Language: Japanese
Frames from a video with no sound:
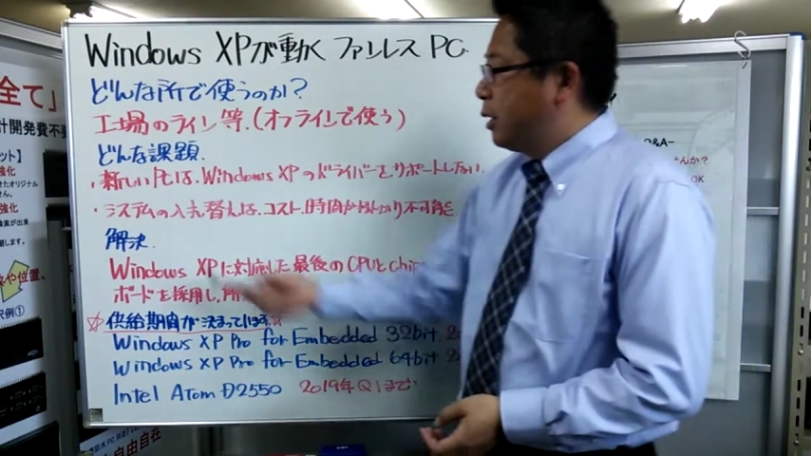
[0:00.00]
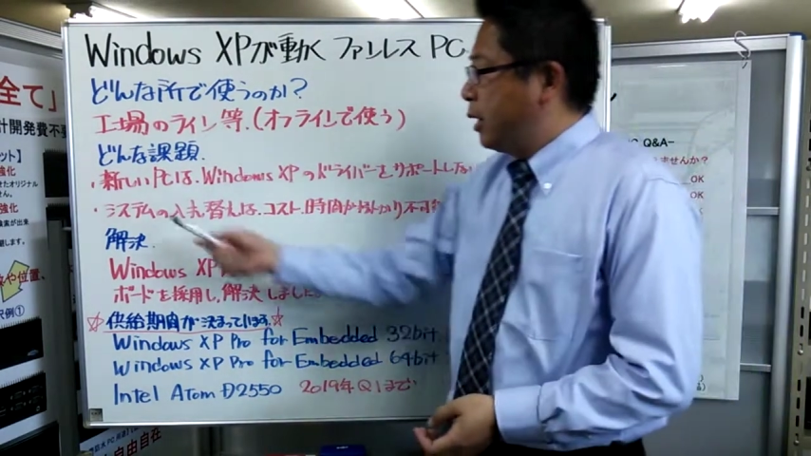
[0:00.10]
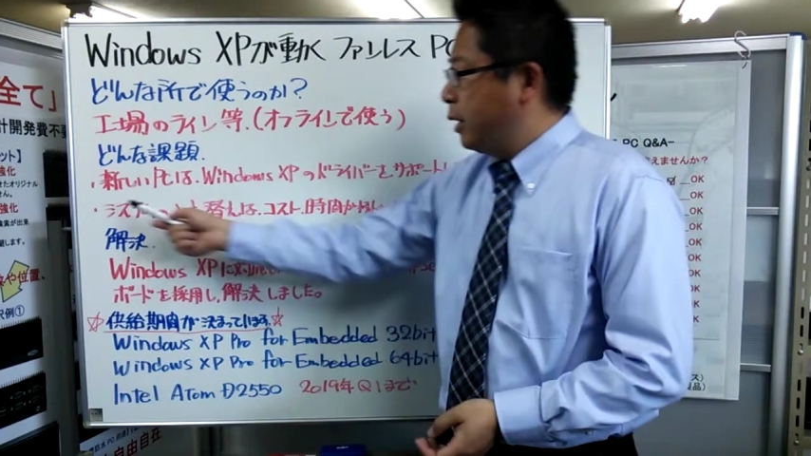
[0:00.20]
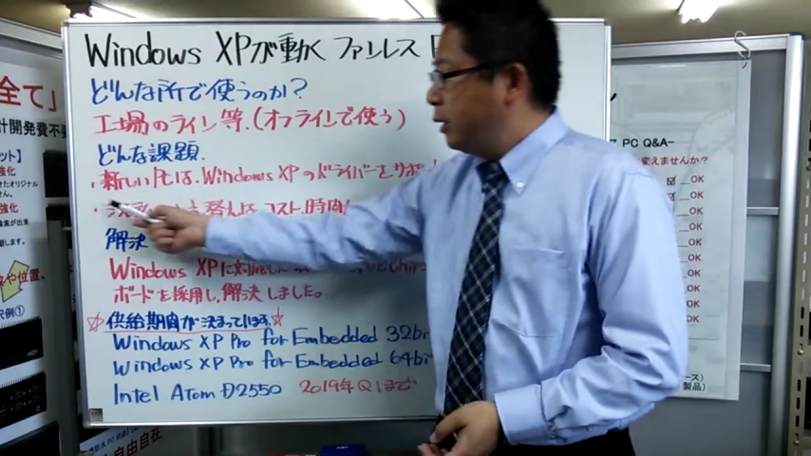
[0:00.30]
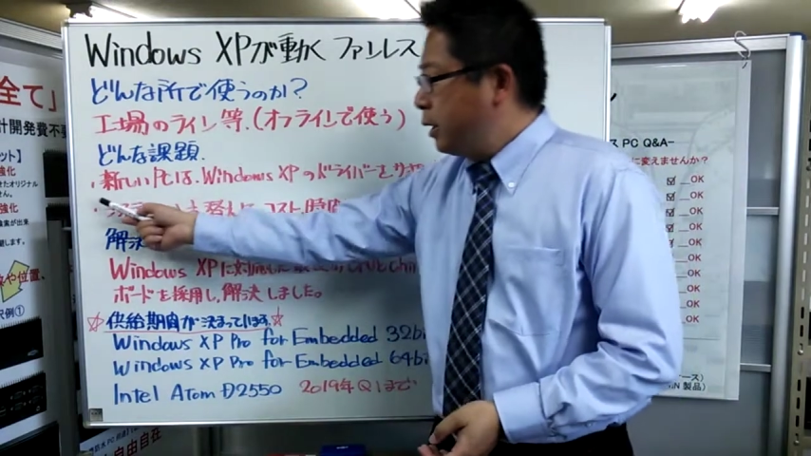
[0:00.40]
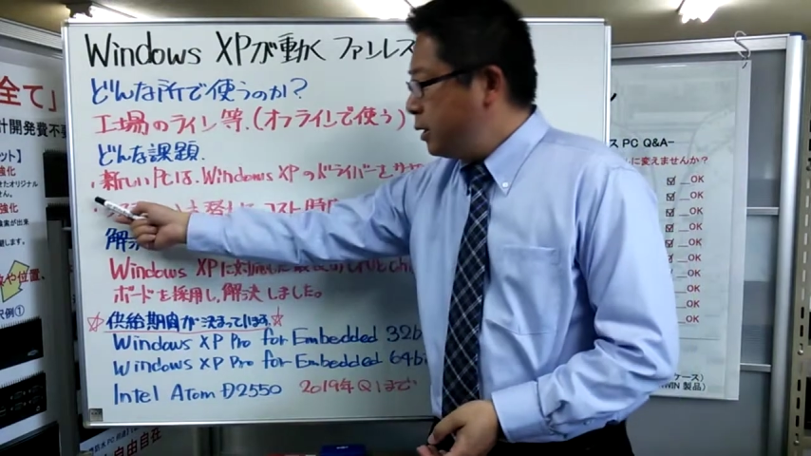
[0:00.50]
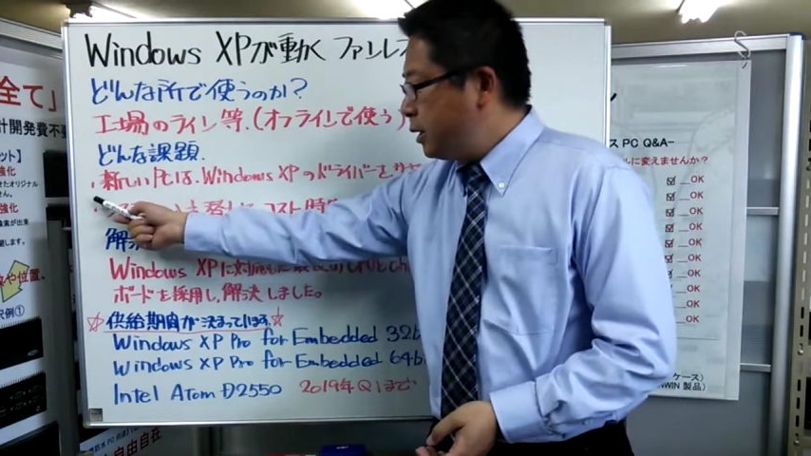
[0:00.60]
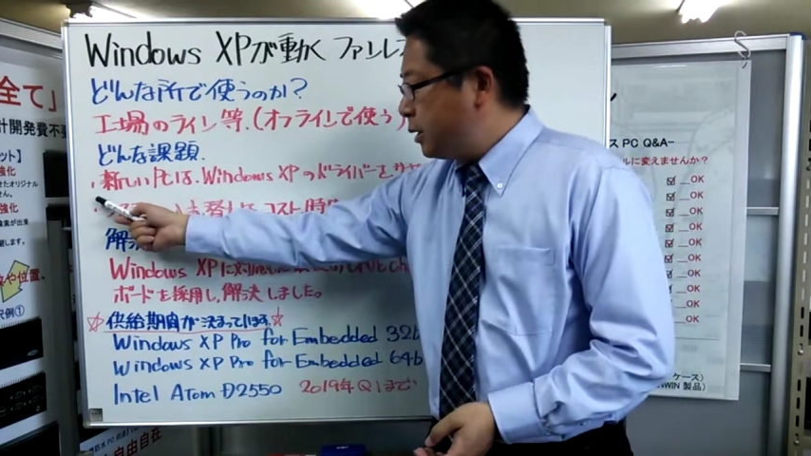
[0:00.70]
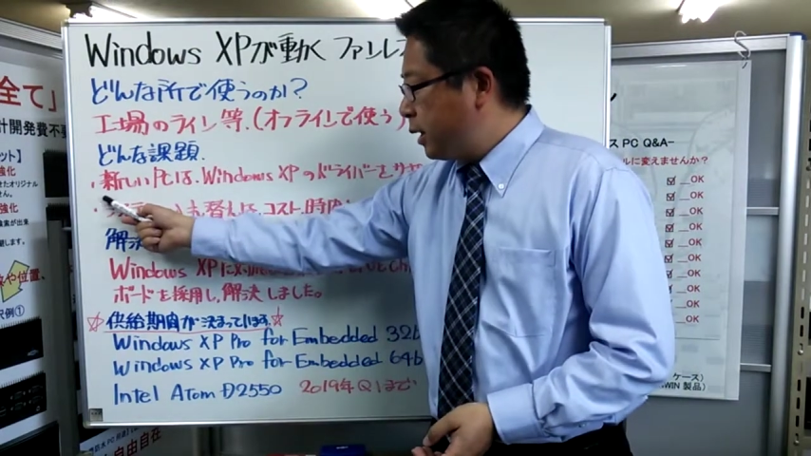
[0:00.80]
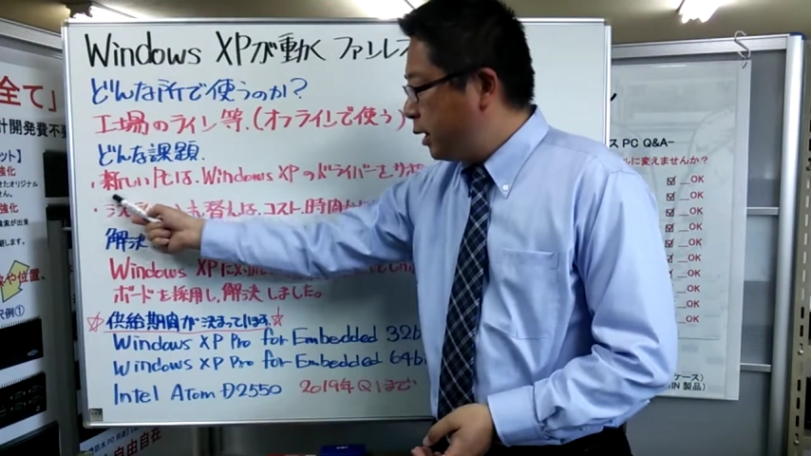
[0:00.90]
え新
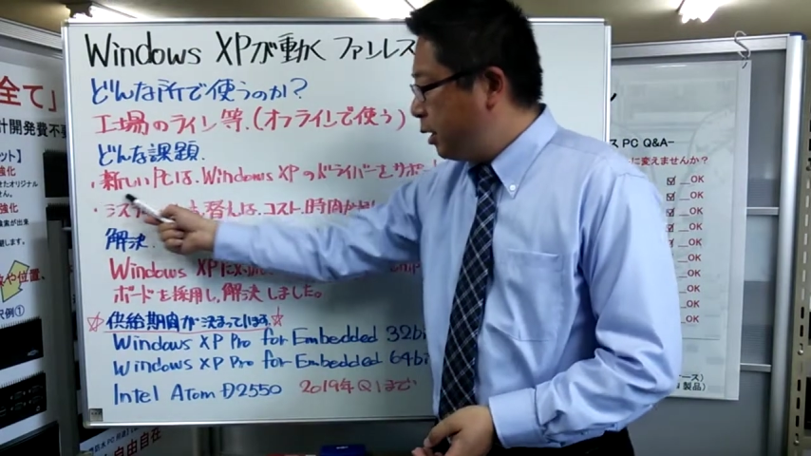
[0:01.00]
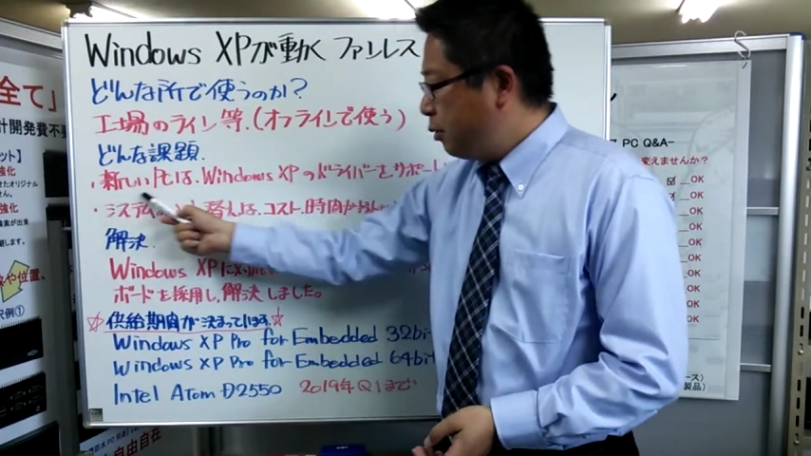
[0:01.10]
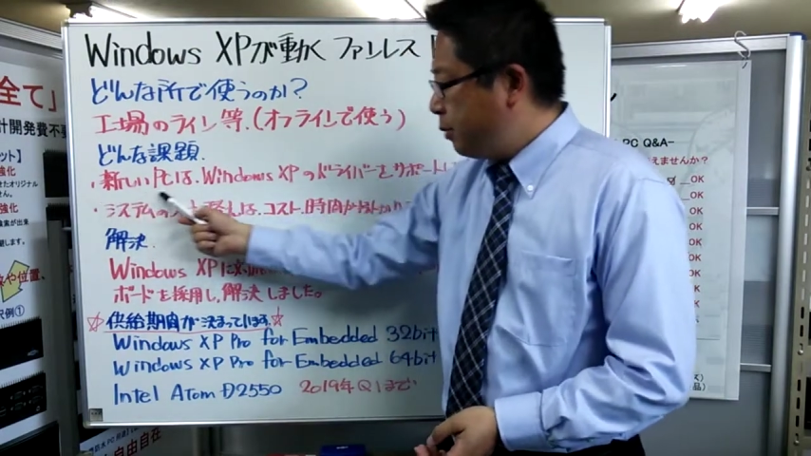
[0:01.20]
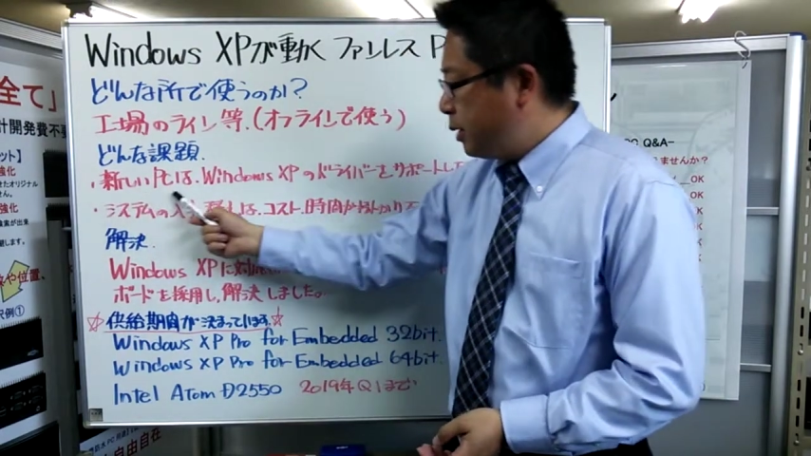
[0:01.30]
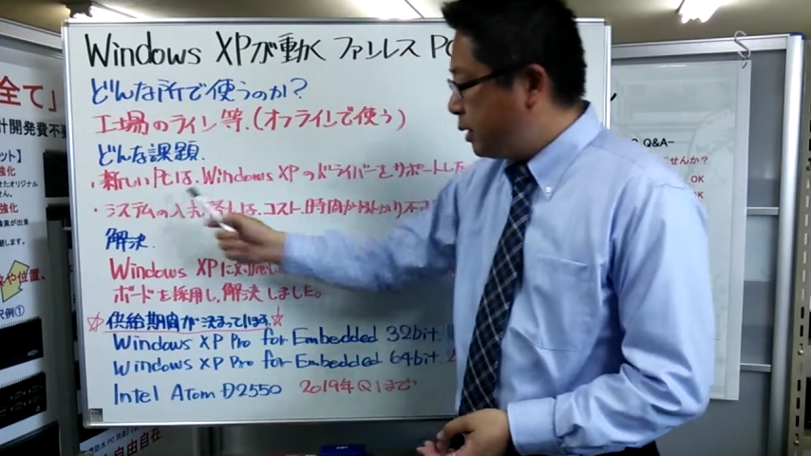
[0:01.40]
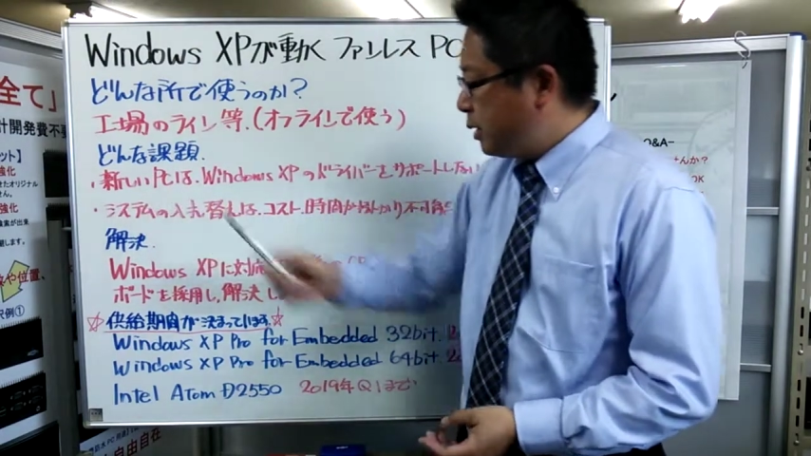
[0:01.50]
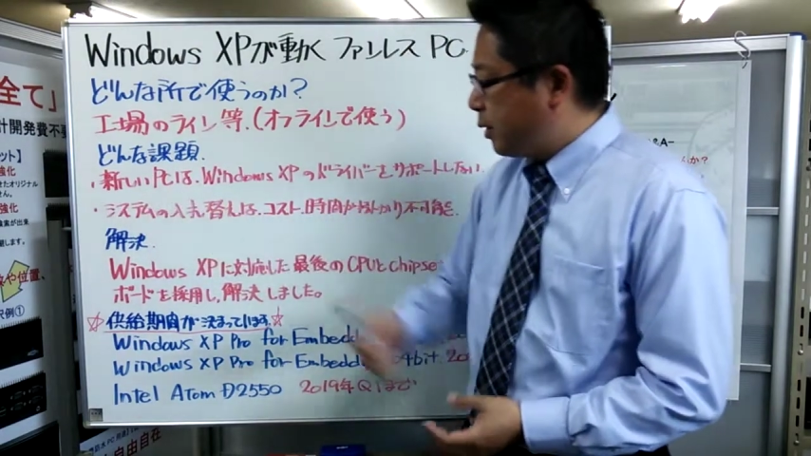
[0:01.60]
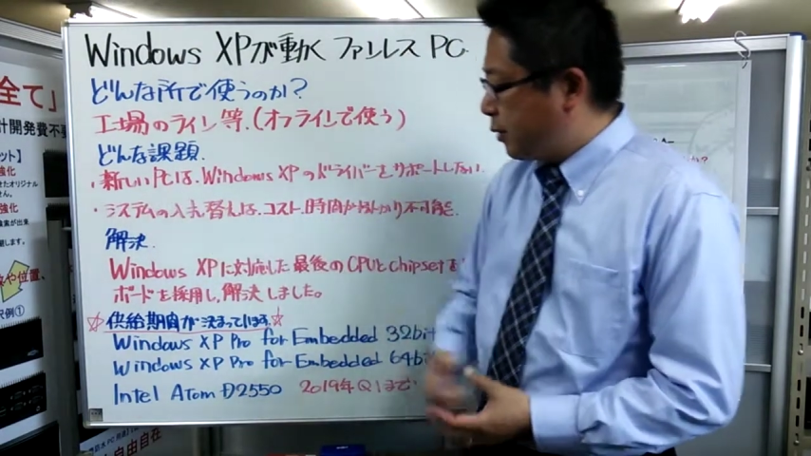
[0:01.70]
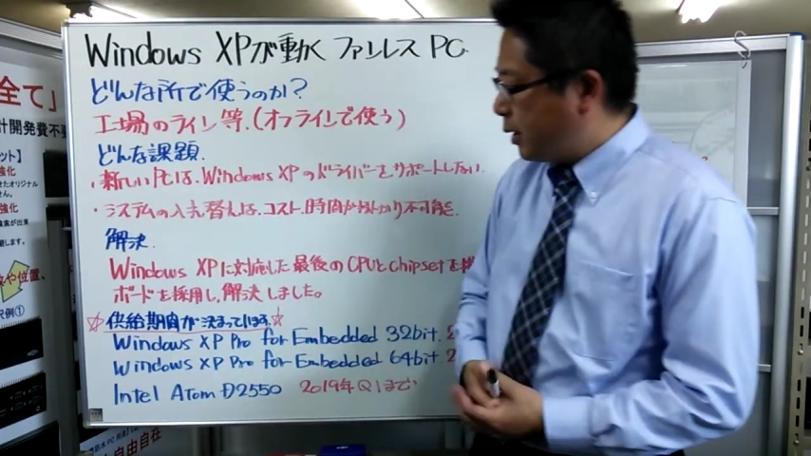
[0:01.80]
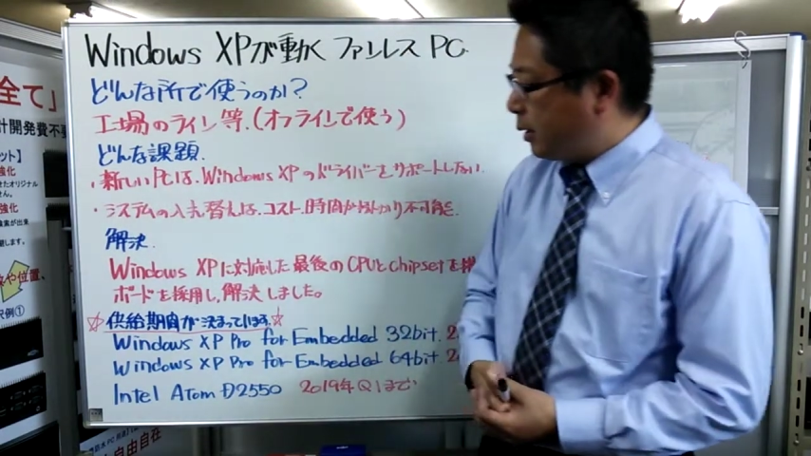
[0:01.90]
しい最近の PC
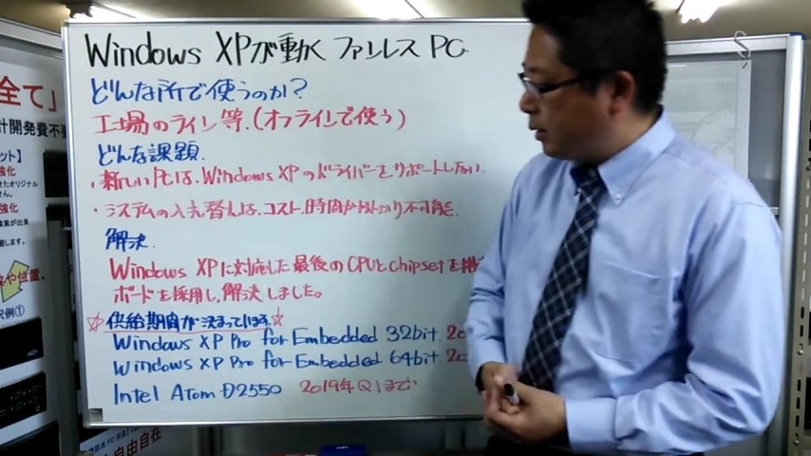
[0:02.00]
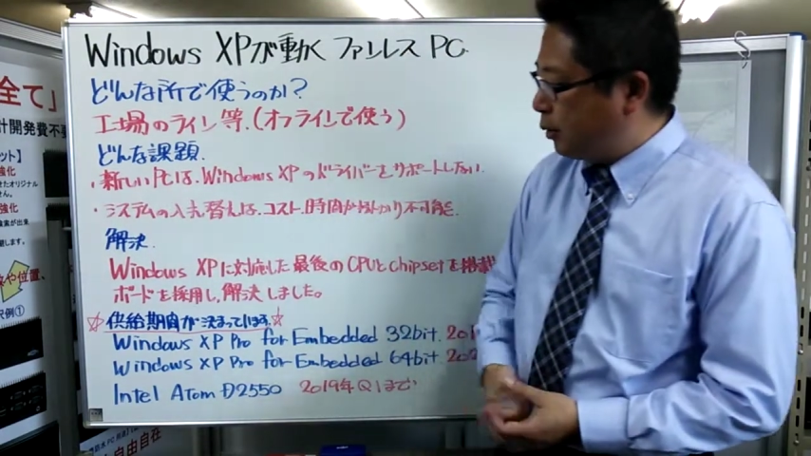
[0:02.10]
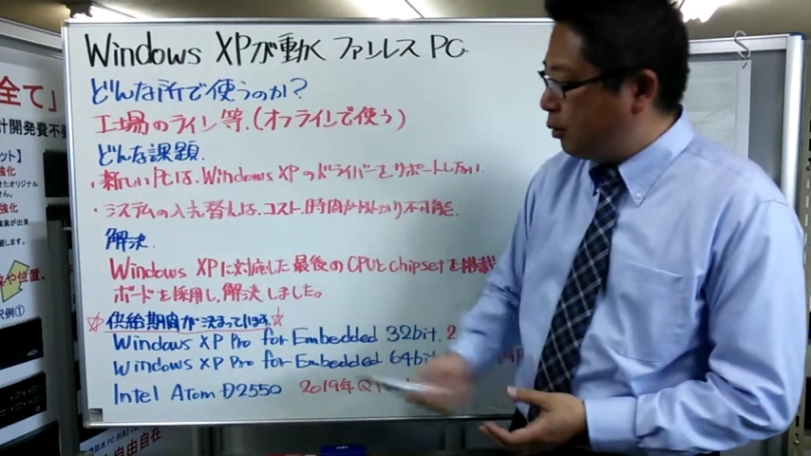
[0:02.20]
では、